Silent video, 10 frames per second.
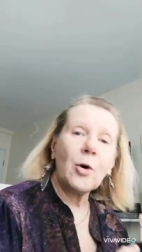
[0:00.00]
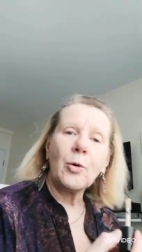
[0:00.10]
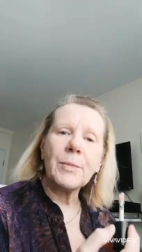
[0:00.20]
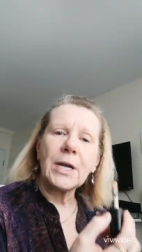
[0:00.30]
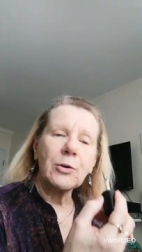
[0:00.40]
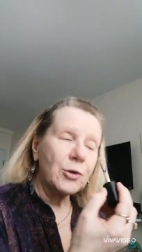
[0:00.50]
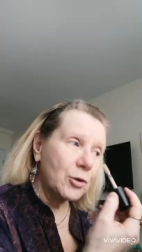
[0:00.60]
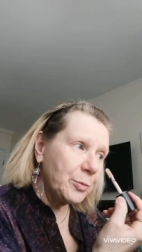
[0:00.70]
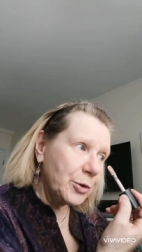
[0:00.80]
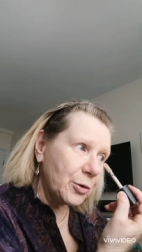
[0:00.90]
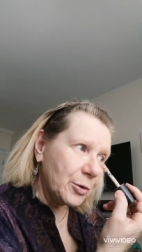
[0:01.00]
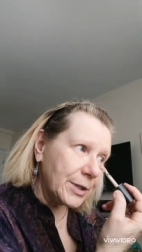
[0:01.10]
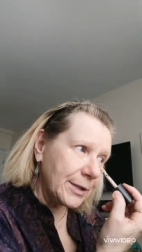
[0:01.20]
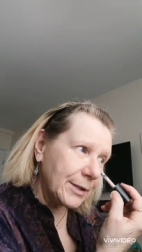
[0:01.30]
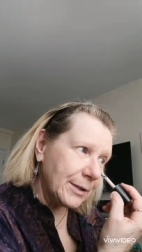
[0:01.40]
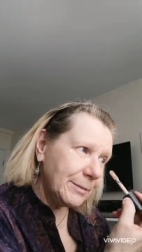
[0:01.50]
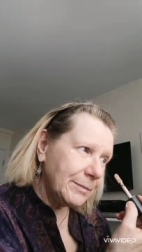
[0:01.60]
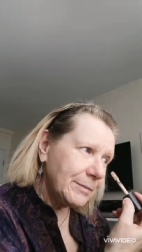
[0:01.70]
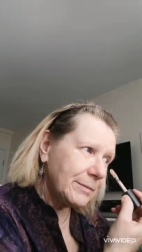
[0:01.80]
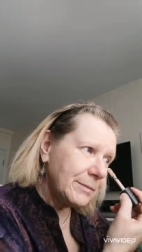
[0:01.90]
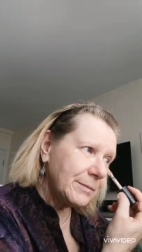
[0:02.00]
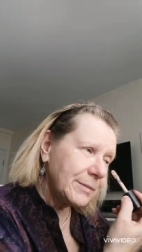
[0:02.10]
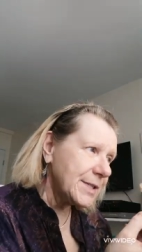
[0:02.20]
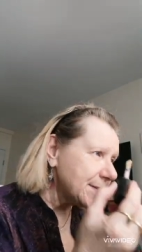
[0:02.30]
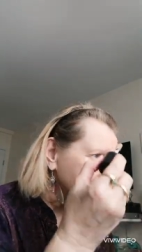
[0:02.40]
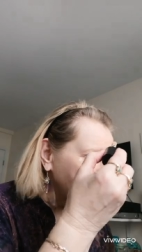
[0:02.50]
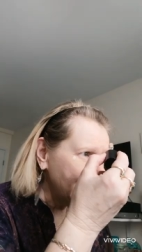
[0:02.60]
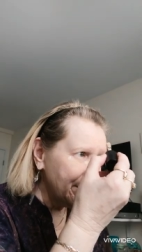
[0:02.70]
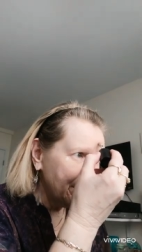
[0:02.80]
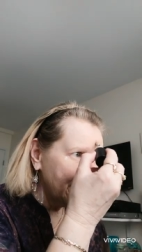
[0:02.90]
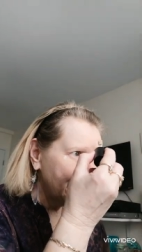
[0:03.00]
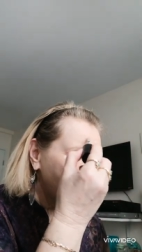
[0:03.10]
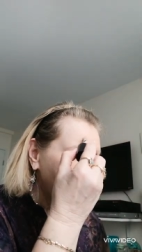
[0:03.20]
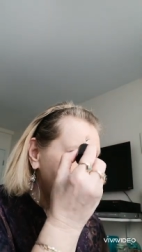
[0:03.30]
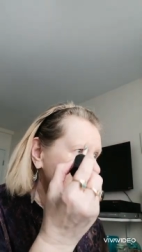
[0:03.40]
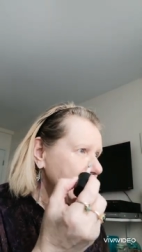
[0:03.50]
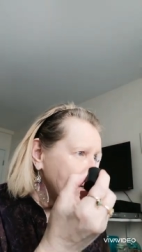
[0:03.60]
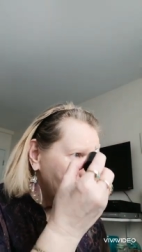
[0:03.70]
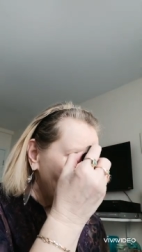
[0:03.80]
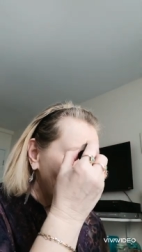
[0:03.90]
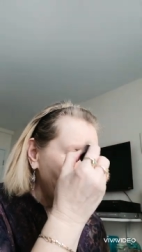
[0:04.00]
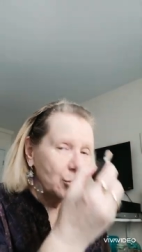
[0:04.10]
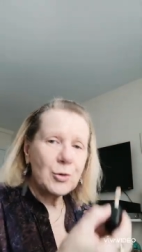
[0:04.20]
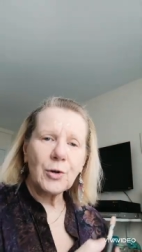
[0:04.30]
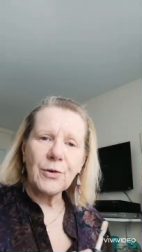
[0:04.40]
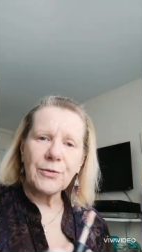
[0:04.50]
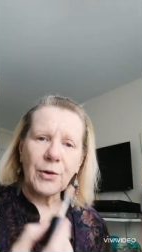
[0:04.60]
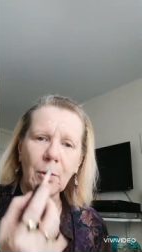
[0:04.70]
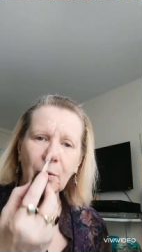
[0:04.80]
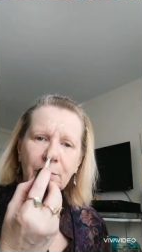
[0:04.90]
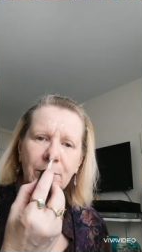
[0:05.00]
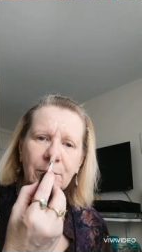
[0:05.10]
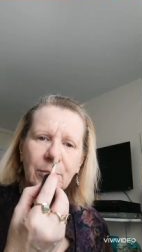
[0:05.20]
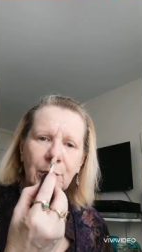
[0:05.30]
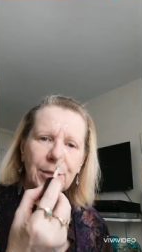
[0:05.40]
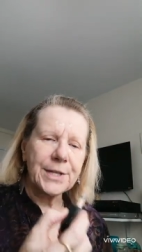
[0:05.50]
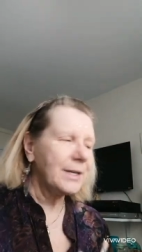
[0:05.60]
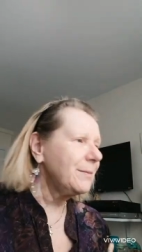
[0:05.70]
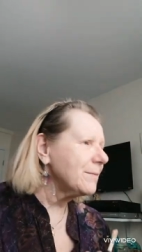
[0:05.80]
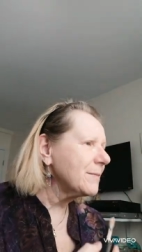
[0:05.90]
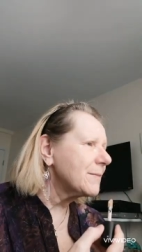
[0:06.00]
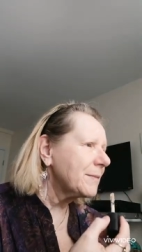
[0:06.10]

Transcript: On met une coupe de goutte là, ici, un peu sur le front, le nez.